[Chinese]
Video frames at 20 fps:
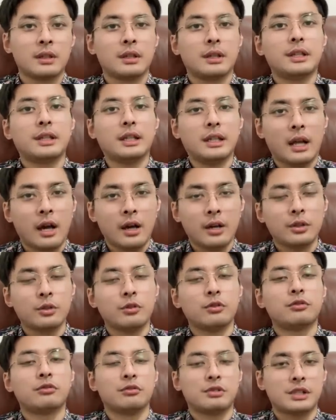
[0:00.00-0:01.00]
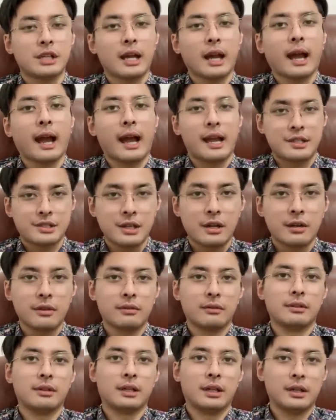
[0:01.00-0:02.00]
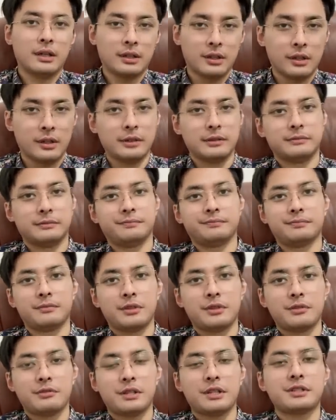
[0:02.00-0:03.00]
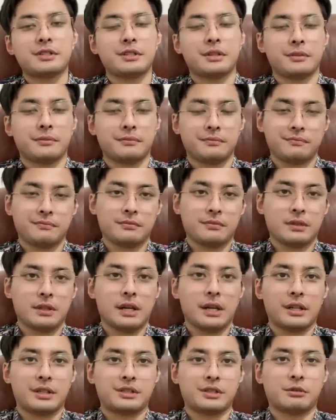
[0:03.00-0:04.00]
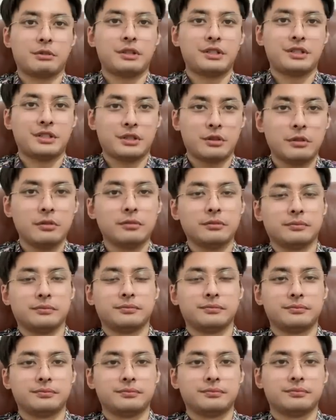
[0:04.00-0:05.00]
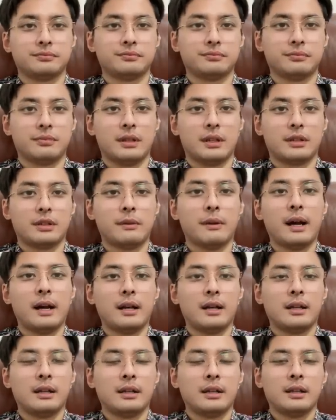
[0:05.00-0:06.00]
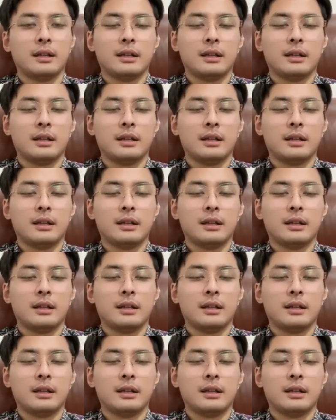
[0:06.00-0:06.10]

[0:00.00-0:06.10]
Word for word: 伊朗又组建海上联合军事啊指挥机构，对吧？